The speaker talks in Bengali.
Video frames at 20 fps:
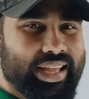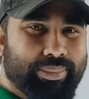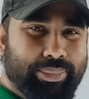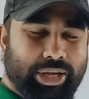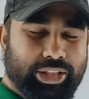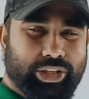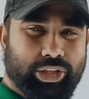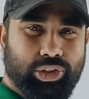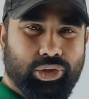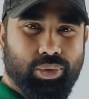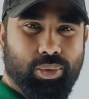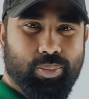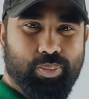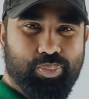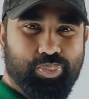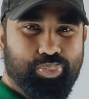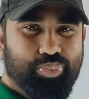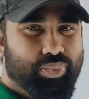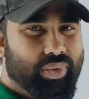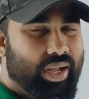ই ব্যতীত
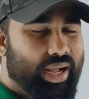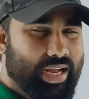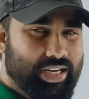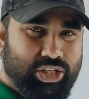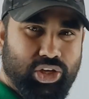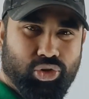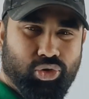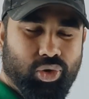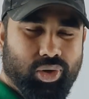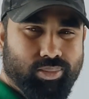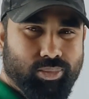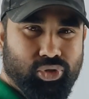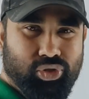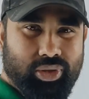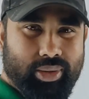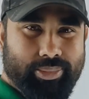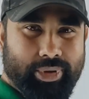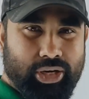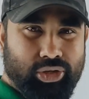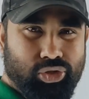আশা করি
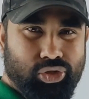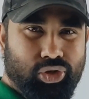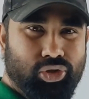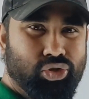বুঝতে পেরেছ